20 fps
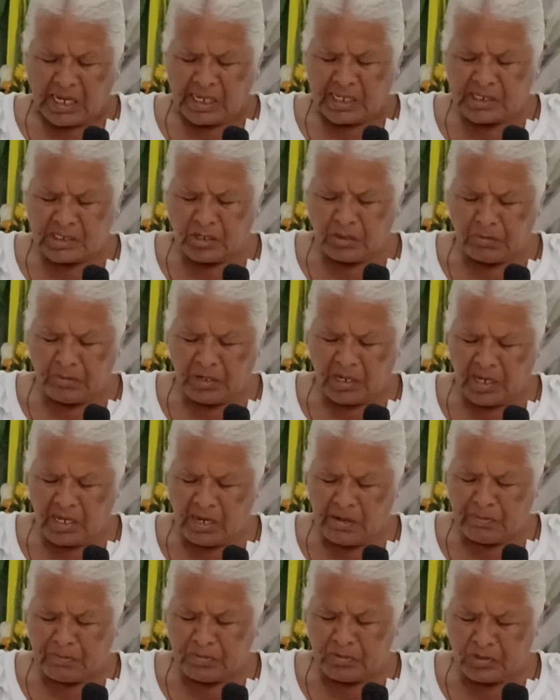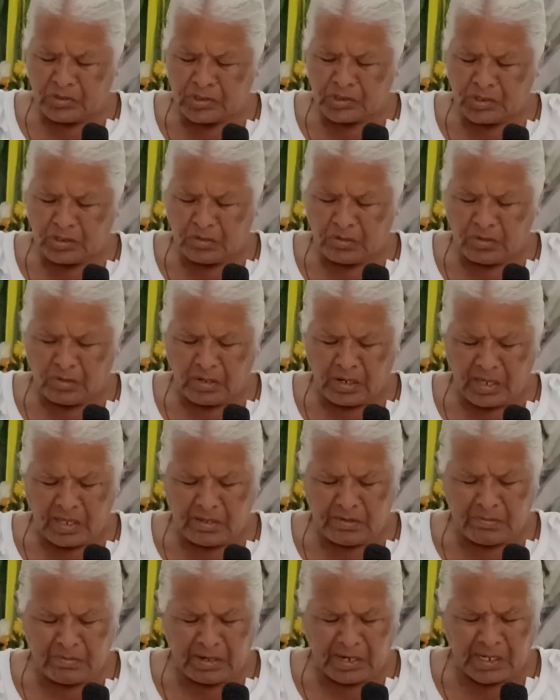y sobre ella puso
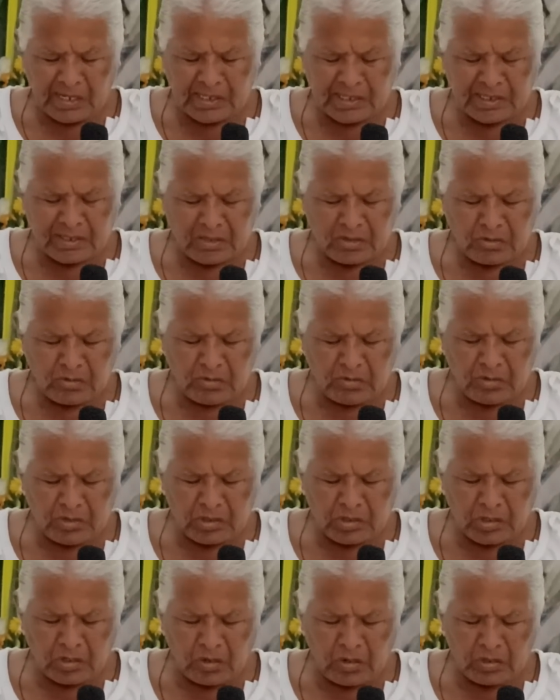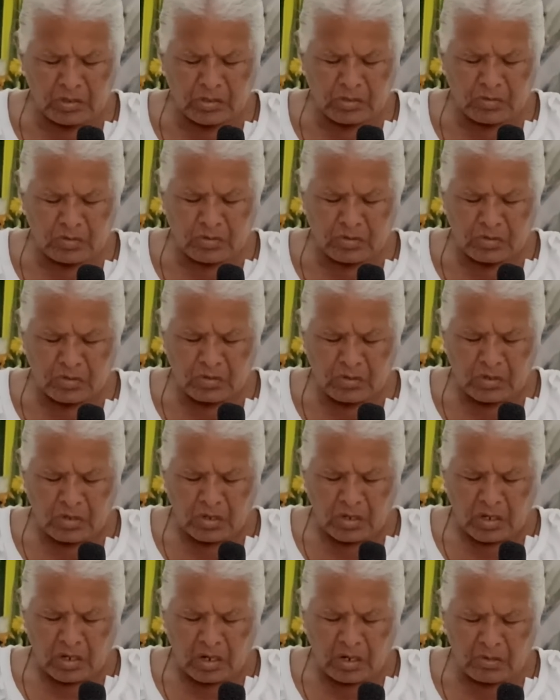además un toldo,
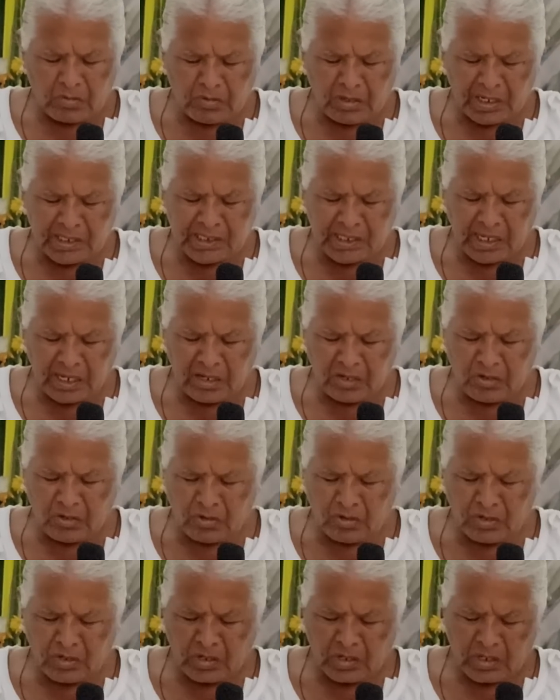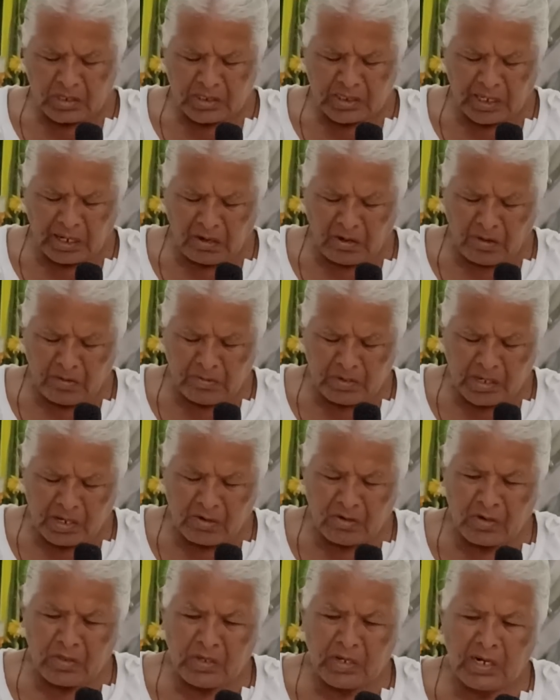como el Señor se lo
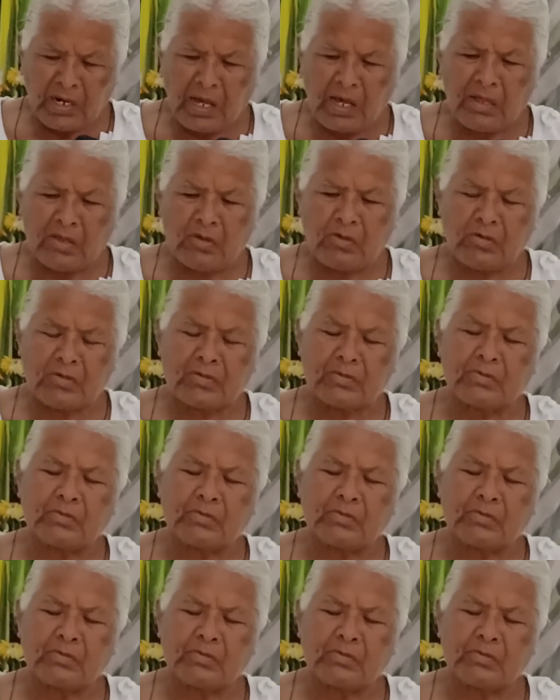había ordenado.